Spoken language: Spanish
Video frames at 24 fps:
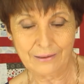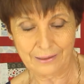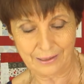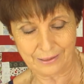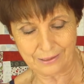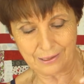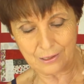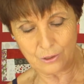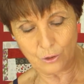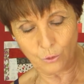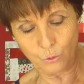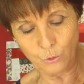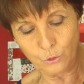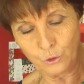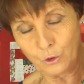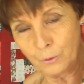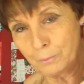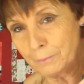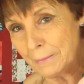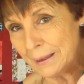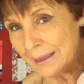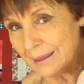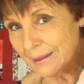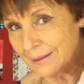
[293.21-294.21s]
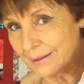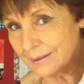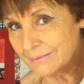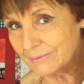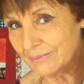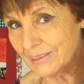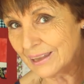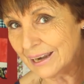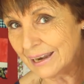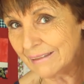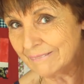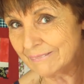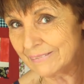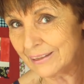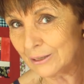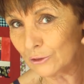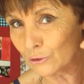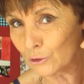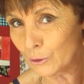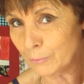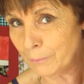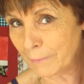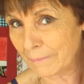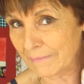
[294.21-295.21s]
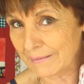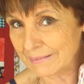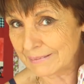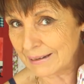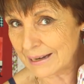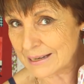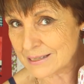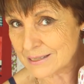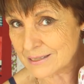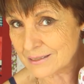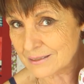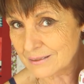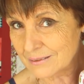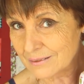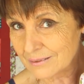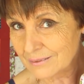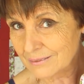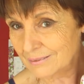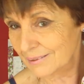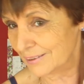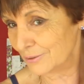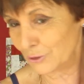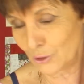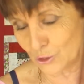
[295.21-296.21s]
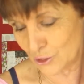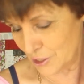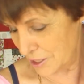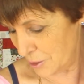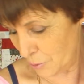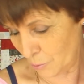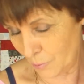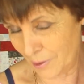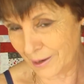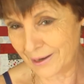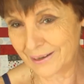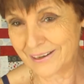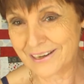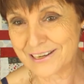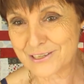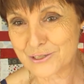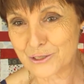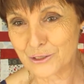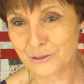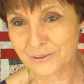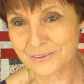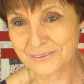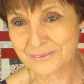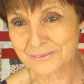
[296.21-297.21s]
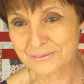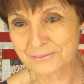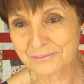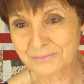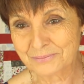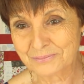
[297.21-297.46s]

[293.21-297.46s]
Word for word: que es que uno es para delante y otro para detrás. Entonces, igual en esto... Porque solo